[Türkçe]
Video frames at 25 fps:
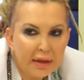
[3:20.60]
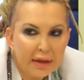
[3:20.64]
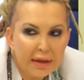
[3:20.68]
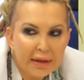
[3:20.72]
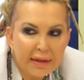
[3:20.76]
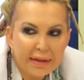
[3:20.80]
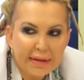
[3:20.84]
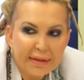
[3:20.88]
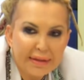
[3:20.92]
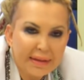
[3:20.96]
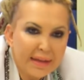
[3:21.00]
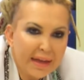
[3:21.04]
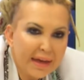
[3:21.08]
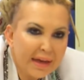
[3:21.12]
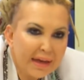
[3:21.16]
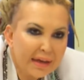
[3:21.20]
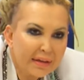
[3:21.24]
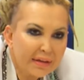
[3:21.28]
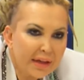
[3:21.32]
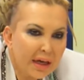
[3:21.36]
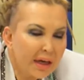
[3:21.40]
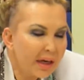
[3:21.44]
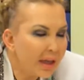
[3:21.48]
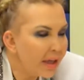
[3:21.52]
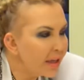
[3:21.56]
ne
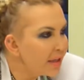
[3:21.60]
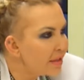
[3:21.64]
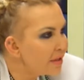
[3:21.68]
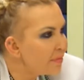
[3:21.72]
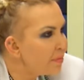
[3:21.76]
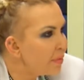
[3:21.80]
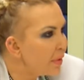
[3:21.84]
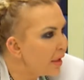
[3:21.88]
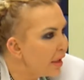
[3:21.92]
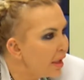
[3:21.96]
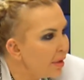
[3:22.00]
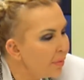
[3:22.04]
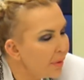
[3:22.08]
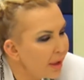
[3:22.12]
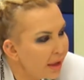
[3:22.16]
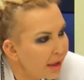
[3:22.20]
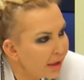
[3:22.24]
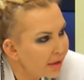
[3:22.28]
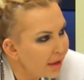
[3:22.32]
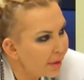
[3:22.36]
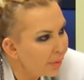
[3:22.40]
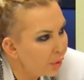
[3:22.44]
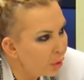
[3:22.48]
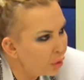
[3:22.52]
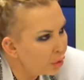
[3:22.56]
kadar esprili bir
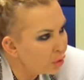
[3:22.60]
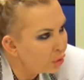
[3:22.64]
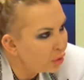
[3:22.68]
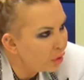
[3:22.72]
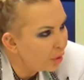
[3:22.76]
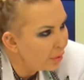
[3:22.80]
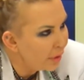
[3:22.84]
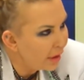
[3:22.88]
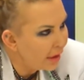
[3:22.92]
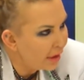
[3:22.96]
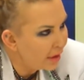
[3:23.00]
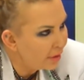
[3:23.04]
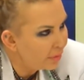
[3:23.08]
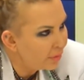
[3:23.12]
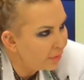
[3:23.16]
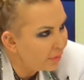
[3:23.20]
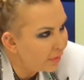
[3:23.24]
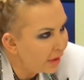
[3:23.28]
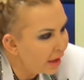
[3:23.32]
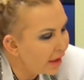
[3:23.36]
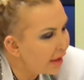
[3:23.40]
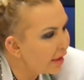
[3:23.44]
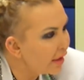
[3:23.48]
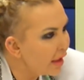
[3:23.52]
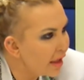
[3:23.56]
adam olduğunu bilirim.
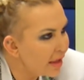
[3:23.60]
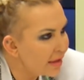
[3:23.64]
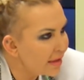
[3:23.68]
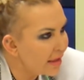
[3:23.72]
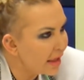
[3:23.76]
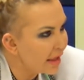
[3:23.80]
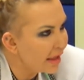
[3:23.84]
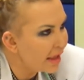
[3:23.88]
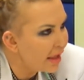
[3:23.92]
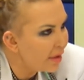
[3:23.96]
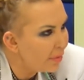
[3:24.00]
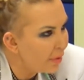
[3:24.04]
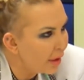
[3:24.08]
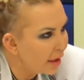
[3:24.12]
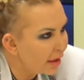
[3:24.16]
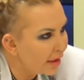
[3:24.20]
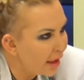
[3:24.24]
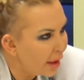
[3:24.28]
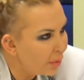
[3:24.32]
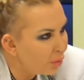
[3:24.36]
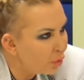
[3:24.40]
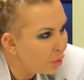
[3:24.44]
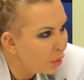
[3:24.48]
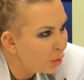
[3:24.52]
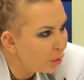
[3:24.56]
Ne kadar zeki bir
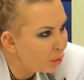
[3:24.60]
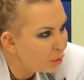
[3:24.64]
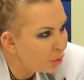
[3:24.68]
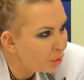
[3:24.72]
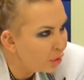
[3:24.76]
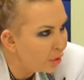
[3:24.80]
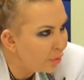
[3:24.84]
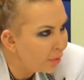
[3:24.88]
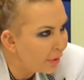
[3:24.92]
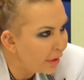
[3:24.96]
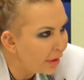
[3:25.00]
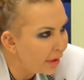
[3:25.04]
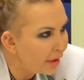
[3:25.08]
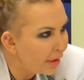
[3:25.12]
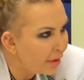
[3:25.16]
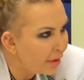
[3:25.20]
adam da olduğunu bilirim. Efendim